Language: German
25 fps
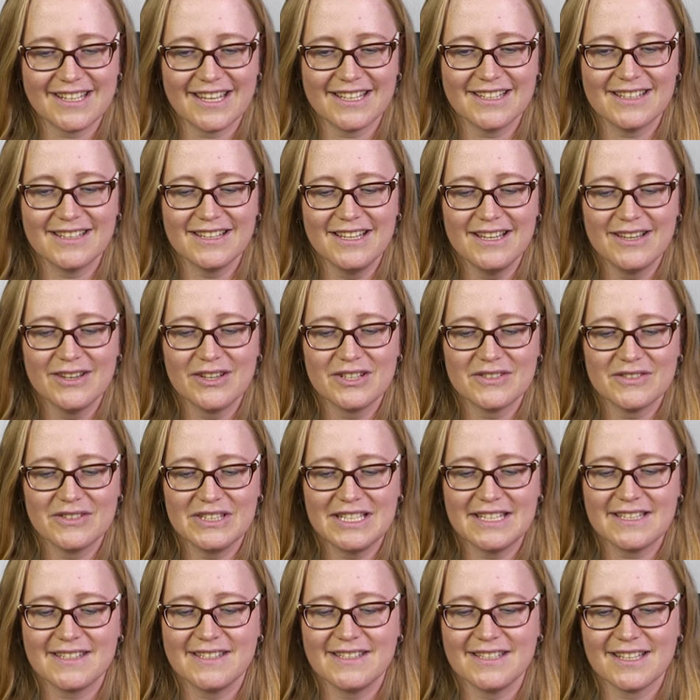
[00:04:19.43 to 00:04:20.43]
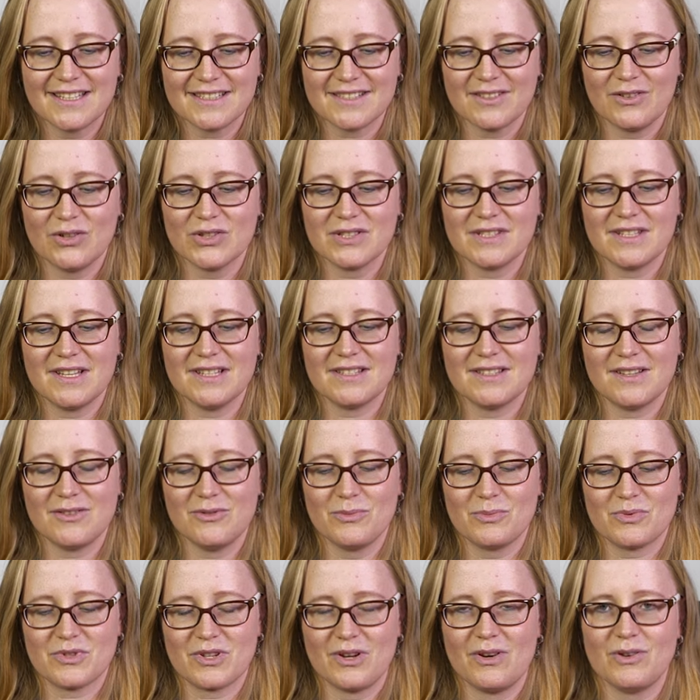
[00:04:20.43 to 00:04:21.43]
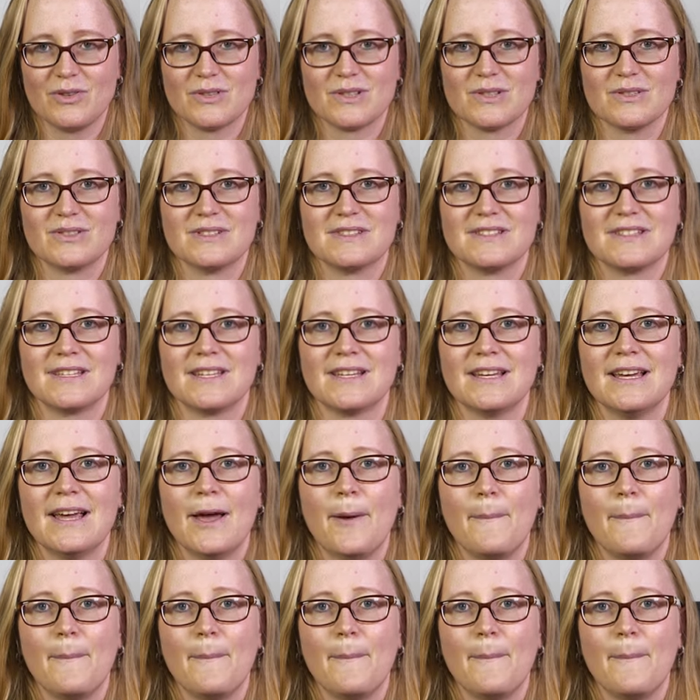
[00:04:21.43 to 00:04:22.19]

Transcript: dann finde ich, sieht das auch sehr, sehr hübsch aus und äh,